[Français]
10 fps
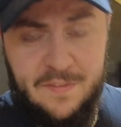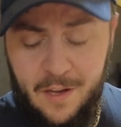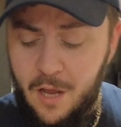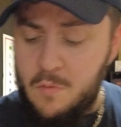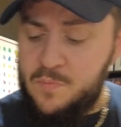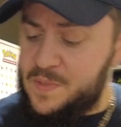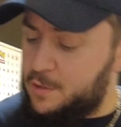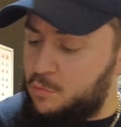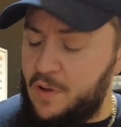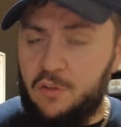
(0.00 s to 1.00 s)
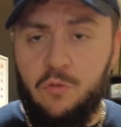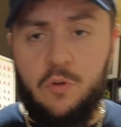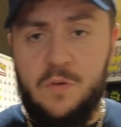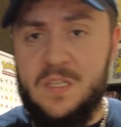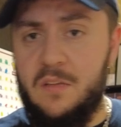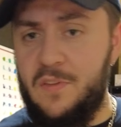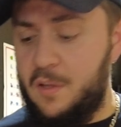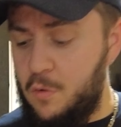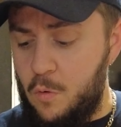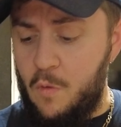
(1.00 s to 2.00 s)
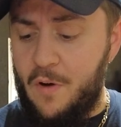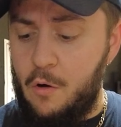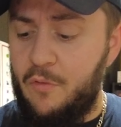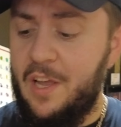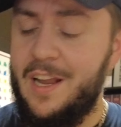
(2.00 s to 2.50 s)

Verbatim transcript: se faire quand même une petite ouverture dans cette vidéo. On va ouvrir